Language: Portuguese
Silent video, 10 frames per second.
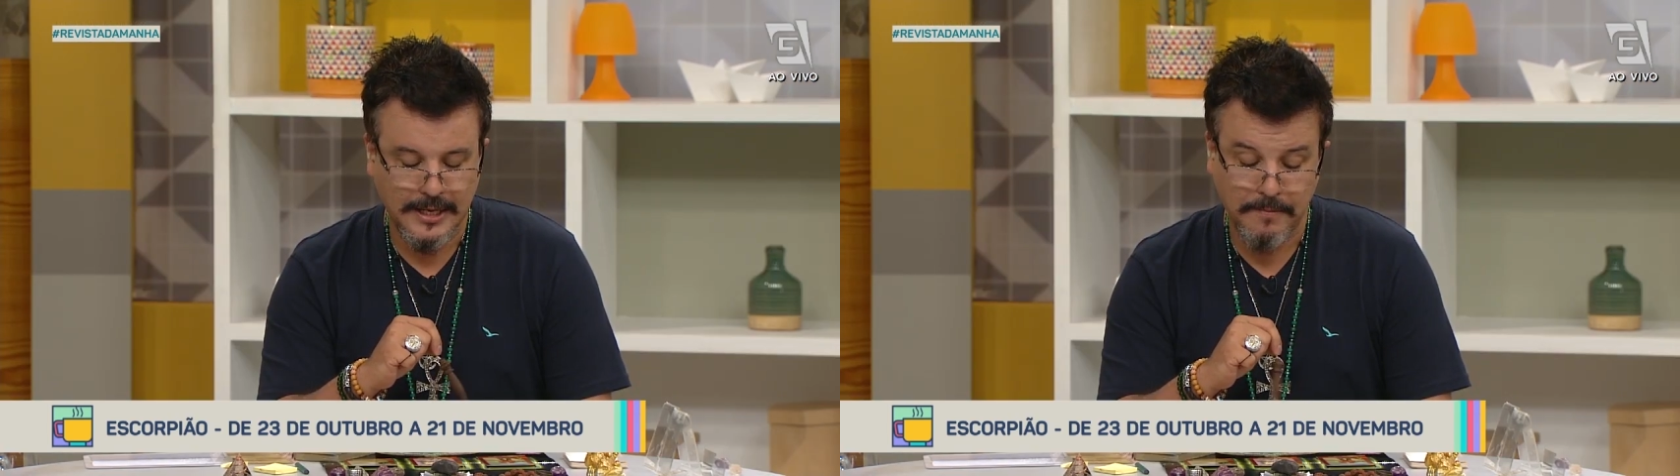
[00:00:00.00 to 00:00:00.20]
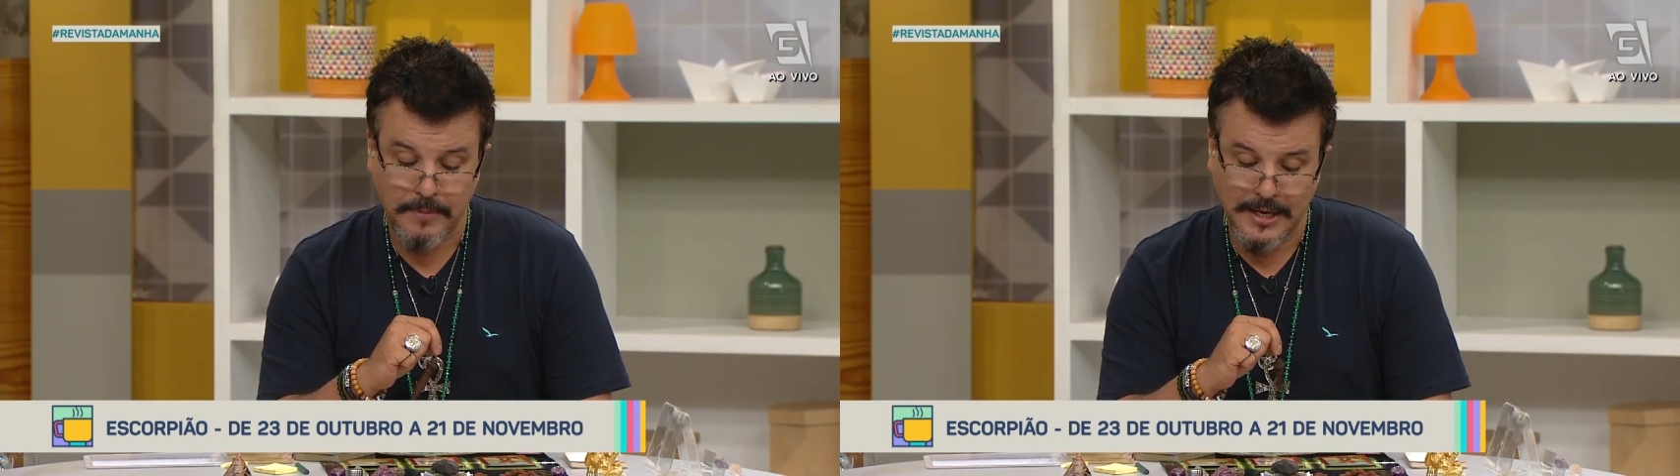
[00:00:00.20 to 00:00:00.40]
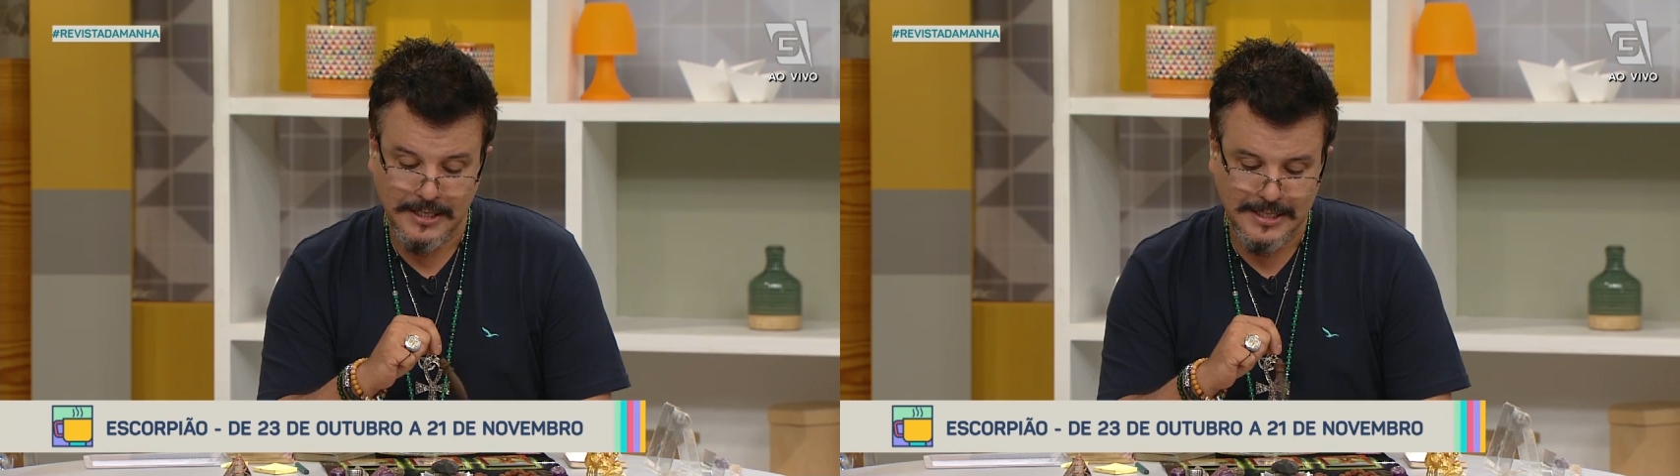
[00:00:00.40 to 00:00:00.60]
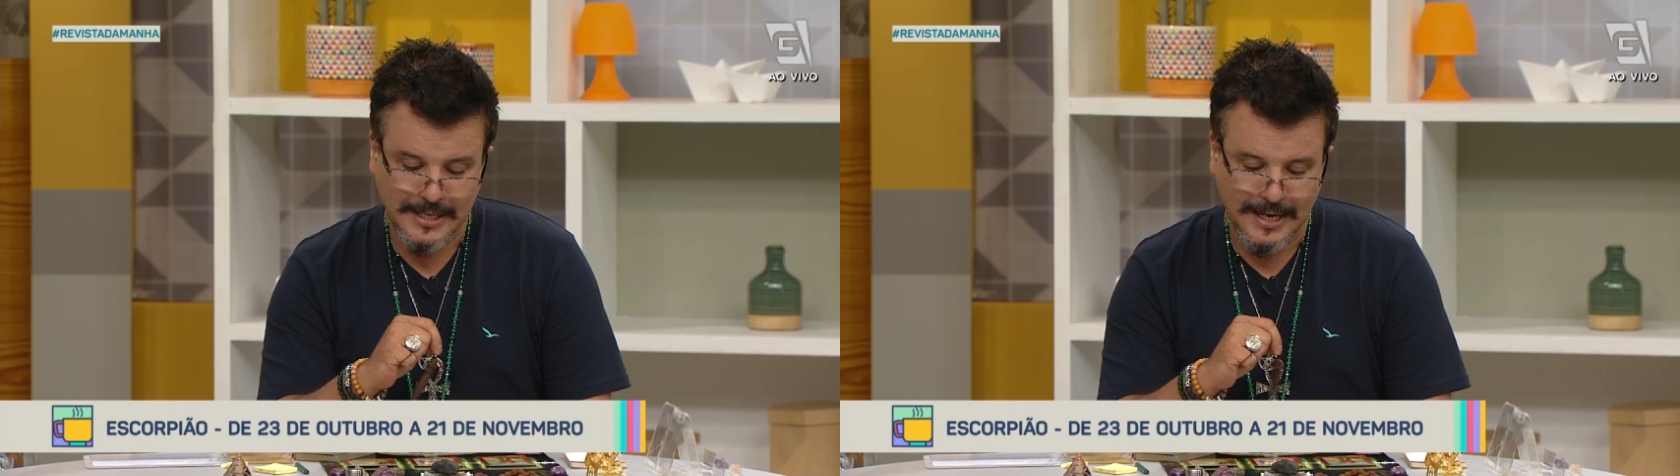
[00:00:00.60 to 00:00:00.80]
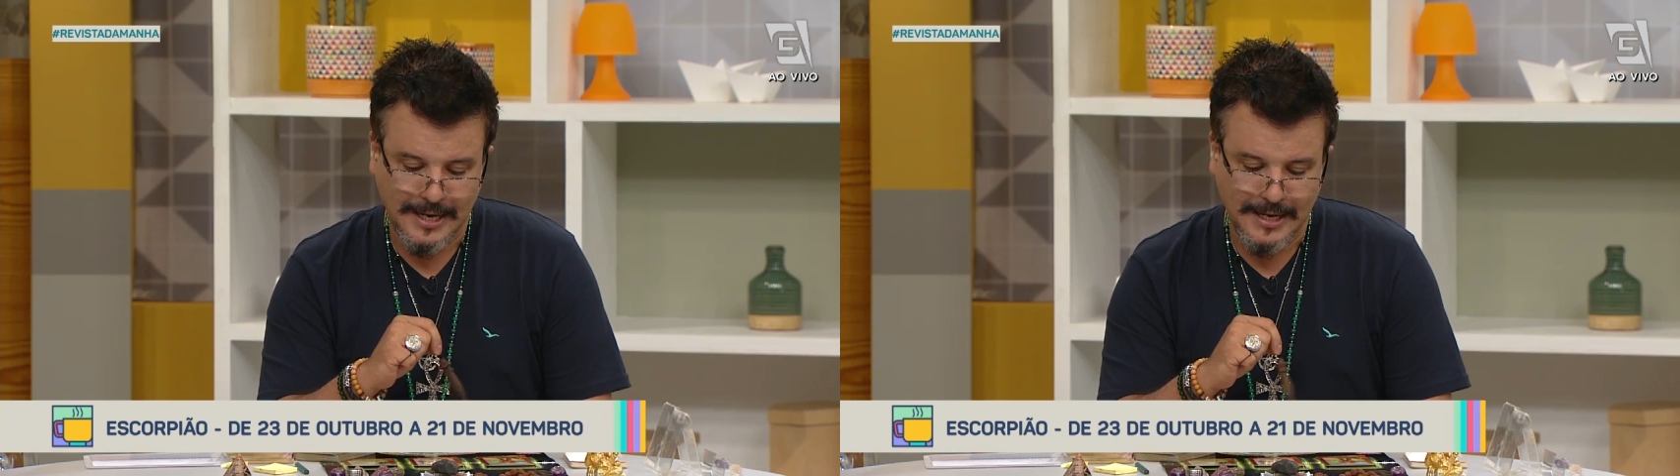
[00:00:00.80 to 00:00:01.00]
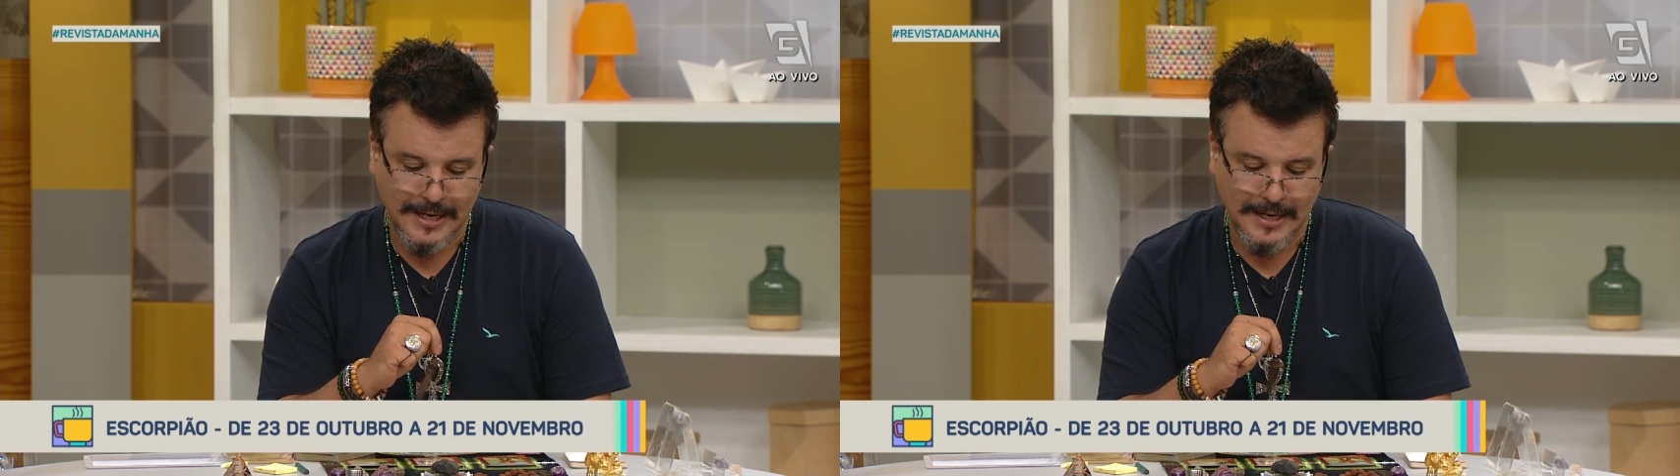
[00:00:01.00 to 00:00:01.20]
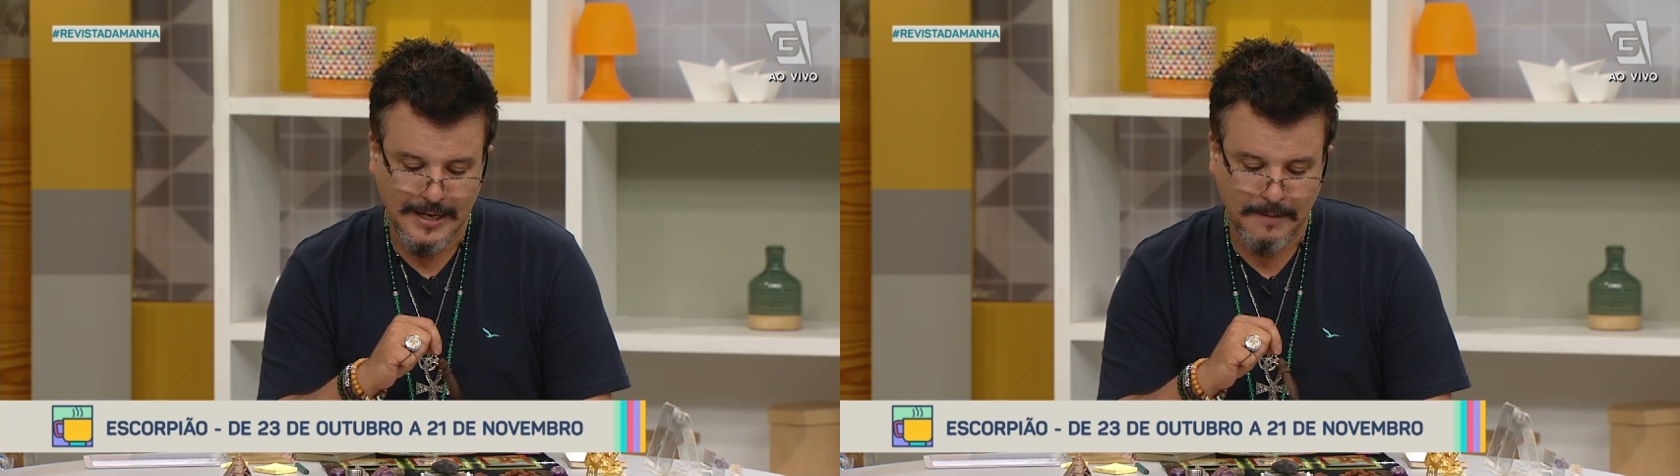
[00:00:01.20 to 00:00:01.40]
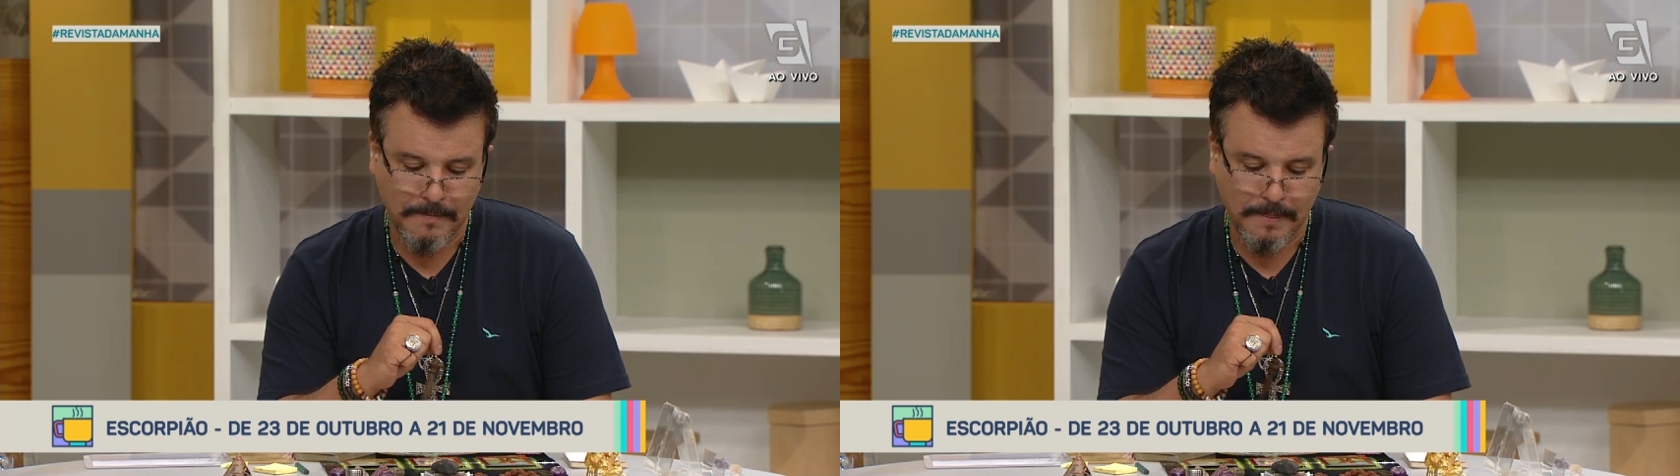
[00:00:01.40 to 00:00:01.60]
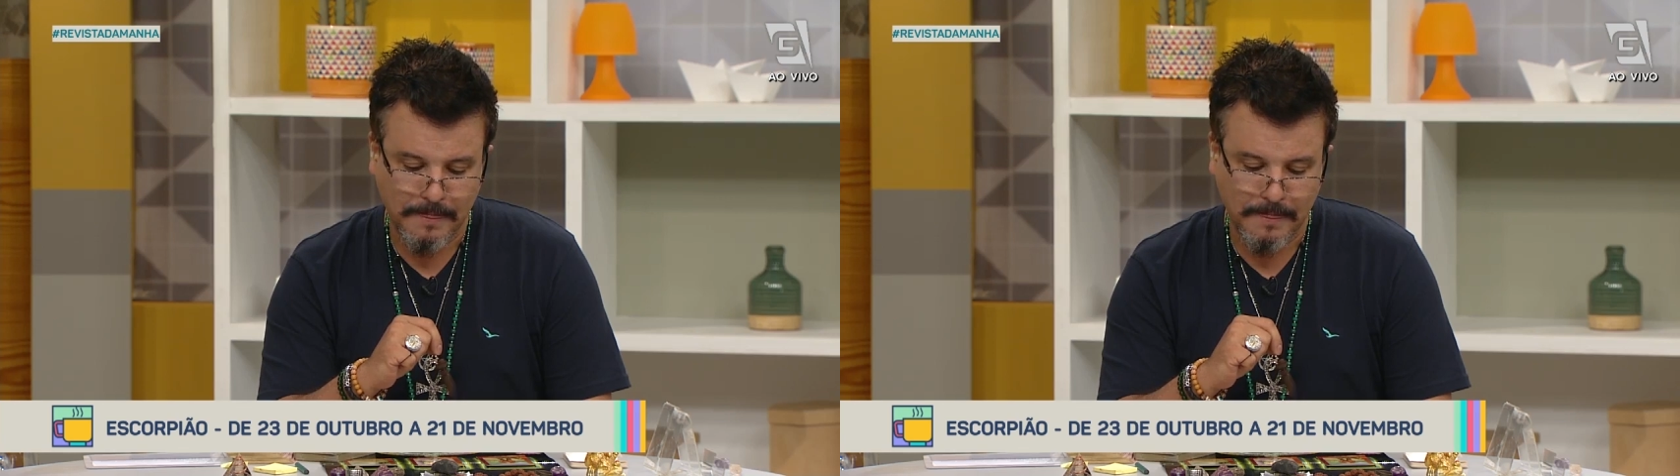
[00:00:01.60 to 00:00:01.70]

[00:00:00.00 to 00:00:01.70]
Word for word: repente é